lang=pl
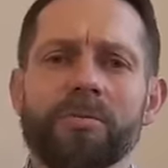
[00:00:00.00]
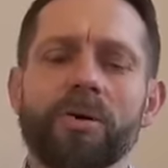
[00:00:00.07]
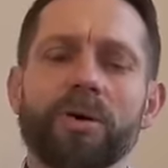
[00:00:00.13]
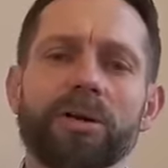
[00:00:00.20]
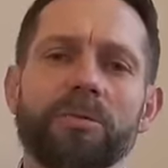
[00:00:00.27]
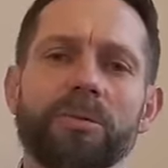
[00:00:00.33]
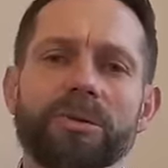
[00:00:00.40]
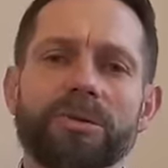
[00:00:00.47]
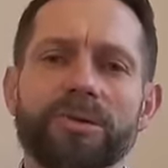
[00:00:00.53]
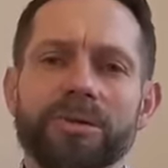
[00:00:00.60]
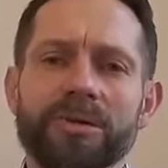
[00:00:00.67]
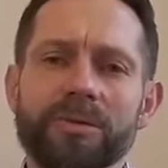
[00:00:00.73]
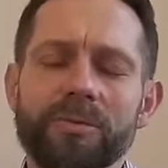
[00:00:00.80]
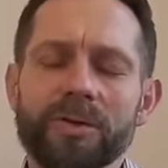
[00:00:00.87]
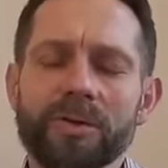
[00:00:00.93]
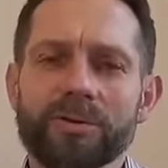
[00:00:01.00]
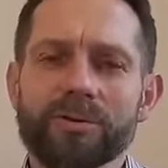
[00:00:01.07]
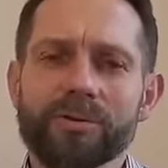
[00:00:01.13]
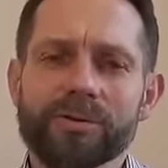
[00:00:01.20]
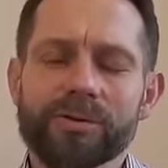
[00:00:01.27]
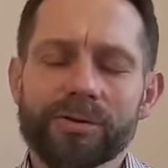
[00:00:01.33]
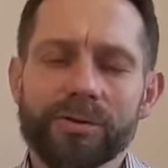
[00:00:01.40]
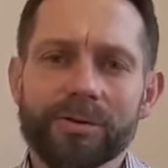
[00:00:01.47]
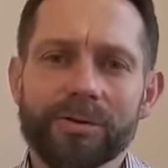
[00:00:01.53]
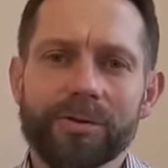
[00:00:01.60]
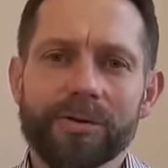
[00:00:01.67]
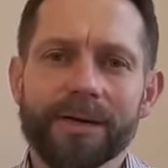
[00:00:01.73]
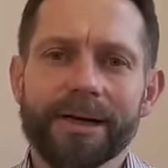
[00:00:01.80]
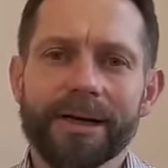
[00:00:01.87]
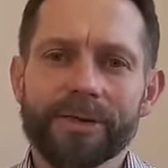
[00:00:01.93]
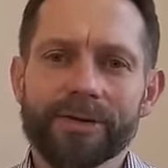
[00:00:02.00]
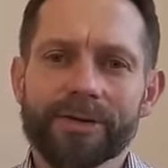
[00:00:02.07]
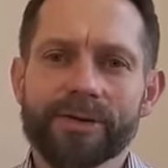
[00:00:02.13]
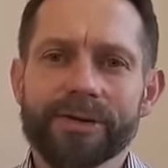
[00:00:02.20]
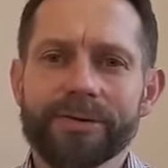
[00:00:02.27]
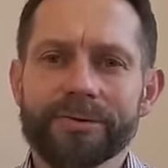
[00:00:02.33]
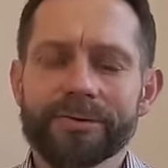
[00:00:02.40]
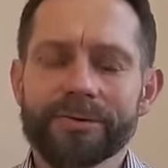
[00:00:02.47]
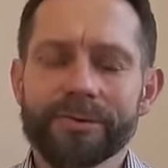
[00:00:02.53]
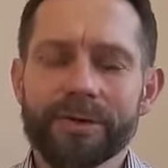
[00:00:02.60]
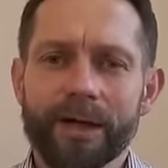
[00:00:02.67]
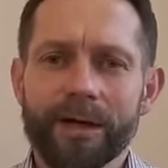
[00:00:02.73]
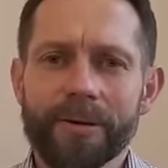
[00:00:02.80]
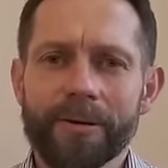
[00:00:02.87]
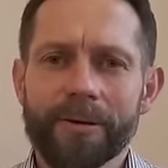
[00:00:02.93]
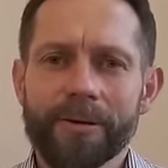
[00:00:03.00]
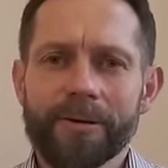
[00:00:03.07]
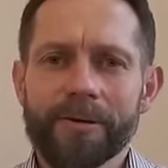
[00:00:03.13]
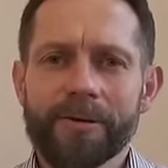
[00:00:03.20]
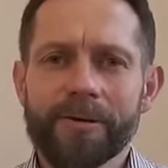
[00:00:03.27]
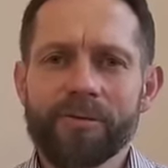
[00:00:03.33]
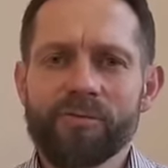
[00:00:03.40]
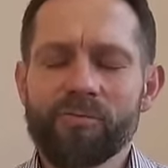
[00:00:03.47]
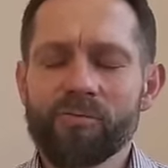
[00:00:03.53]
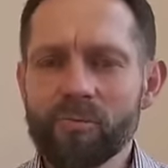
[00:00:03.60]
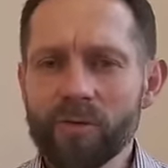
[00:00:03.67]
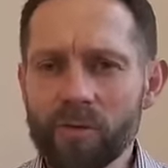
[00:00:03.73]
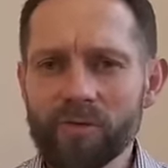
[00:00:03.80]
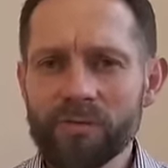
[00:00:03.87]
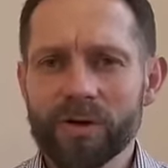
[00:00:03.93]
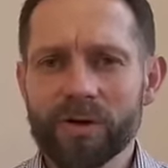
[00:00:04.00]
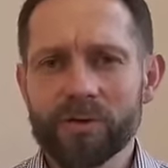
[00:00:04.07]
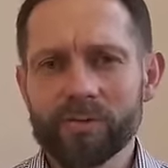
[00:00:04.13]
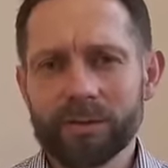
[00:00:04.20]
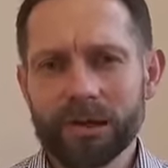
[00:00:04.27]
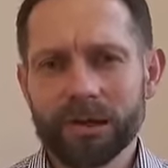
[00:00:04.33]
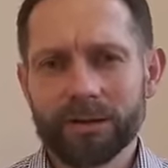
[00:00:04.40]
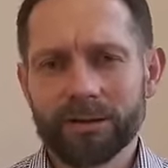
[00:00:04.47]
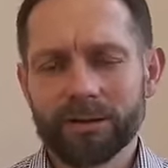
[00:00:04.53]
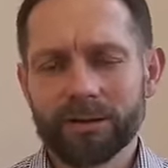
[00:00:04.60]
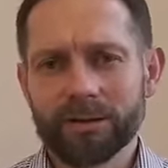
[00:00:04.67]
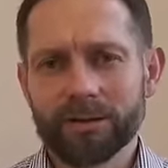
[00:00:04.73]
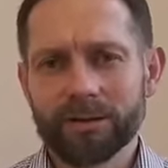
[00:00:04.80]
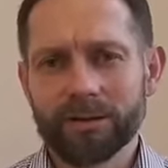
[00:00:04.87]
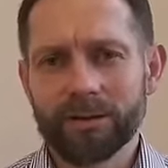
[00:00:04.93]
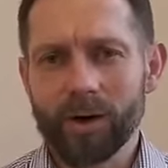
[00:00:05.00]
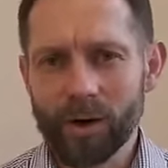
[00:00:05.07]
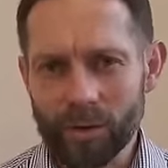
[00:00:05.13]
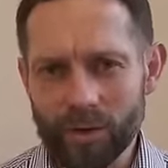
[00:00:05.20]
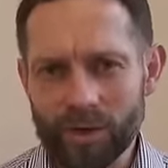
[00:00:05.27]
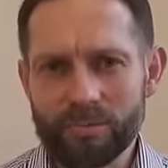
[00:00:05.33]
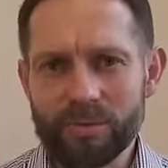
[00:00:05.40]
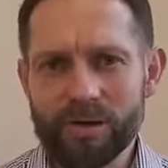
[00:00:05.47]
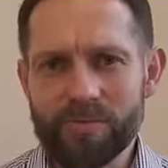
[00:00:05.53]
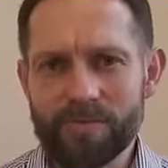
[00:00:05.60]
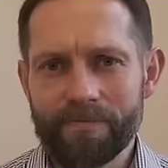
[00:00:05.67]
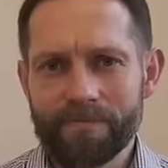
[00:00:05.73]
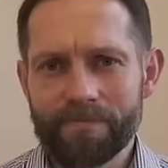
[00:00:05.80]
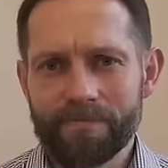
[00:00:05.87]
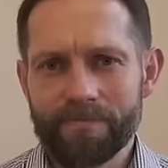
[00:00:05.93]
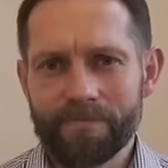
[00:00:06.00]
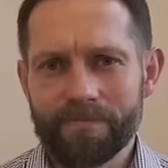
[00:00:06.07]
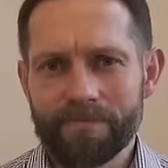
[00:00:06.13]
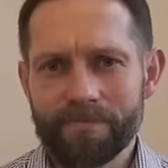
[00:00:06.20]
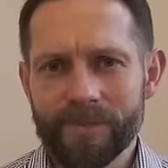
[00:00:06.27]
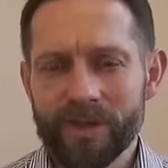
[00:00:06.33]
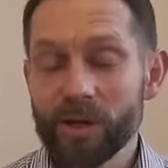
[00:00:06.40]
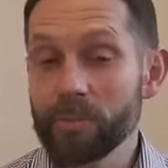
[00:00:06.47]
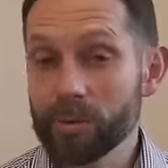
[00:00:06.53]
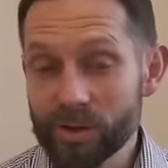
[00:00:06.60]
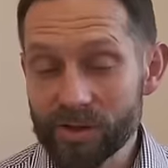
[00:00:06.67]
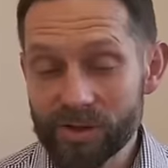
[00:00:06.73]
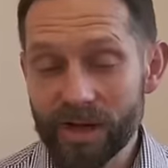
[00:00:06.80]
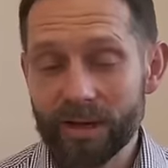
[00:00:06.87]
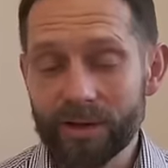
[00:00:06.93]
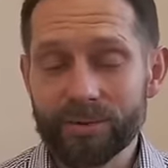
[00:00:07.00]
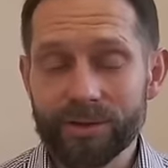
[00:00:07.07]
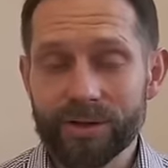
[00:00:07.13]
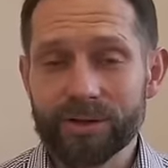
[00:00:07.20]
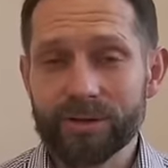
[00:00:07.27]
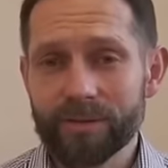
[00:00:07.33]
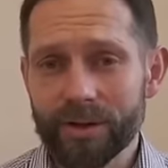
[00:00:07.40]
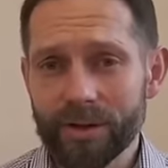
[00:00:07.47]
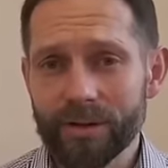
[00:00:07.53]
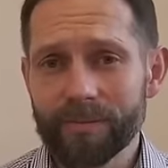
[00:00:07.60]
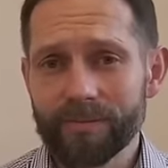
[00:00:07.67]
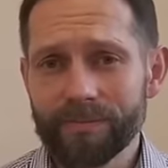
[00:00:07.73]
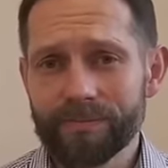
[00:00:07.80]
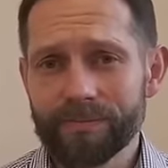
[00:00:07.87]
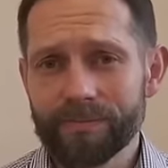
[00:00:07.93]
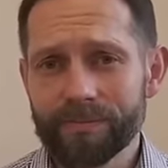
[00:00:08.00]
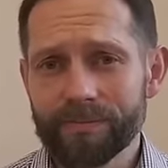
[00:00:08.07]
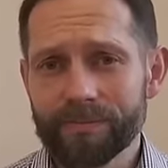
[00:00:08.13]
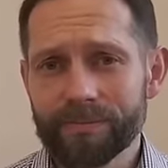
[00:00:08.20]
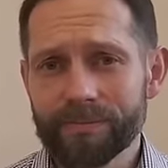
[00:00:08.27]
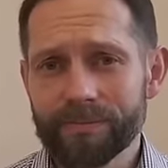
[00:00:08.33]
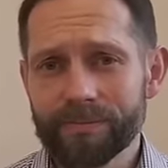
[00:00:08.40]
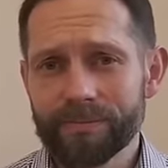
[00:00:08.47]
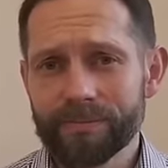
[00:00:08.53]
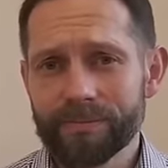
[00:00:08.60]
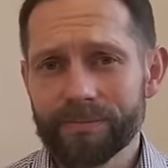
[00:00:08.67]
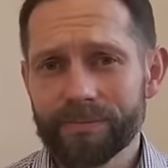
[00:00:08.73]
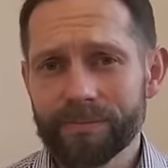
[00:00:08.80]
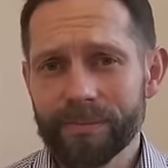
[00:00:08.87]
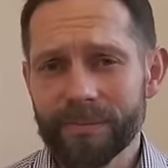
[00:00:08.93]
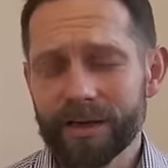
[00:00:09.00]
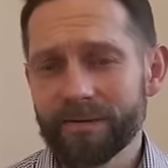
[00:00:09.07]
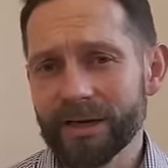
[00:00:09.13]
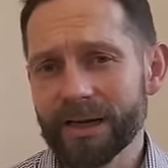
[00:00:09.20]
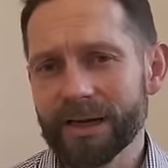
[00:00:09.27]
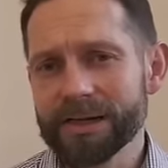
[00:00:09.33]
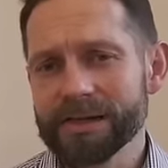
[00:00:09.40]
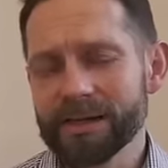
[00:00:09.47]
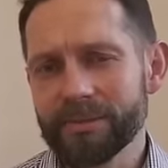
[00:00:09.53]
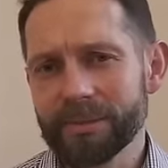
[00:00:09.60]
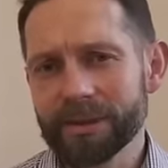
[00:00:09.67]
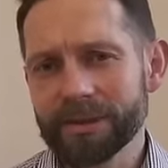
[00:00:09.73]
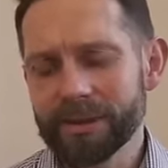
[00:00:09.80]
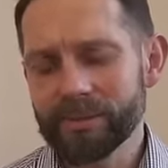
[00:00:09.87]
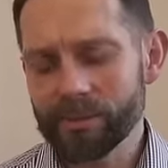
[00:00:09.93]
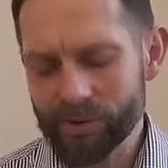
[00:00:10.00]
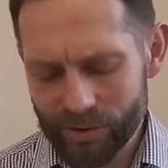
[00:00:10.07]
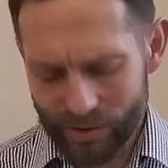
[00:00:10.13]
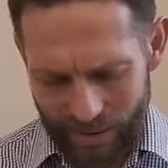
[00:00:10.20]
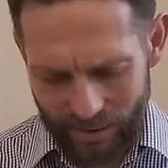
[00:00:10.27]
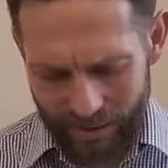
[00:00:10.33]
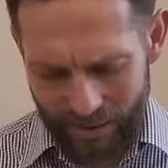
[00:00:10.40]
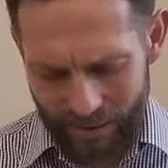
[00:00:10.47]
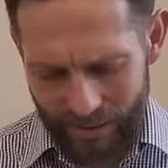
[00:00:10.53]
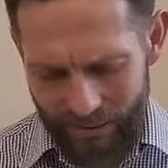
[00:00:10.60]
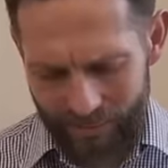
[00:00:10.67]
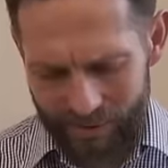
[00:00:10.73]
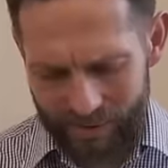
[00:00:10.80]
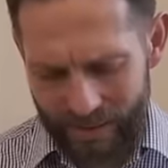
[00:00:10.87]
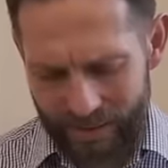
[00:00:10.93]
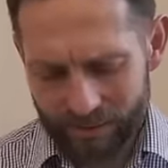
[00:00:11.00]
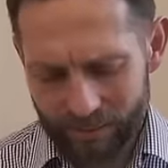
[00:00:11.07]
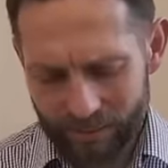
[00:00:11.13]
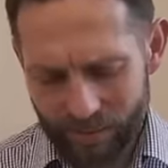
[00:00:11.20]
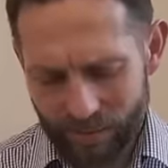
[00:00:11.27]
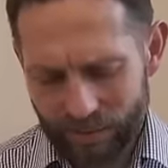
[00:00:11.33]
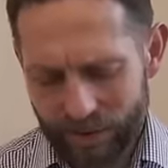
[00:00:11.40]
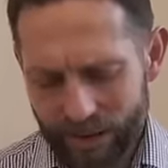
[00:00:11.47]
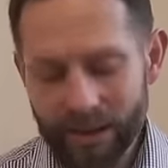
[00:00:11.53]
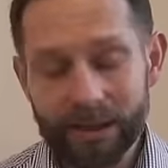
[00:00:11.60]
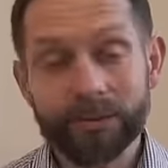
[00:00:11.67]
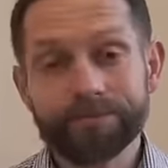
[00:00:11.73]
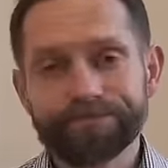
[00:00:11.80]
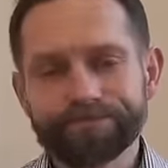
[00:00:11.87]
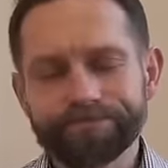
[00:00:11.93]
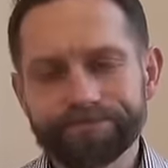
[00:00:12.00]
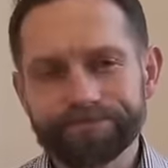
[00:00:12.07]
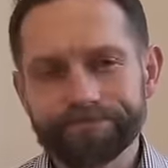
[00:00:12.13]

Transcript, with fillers: mogli być tymi, którzy każdego dnia mówią o Nim i przyznają się do Niego. Ewangelista Mateusz w ostatnim rozdziale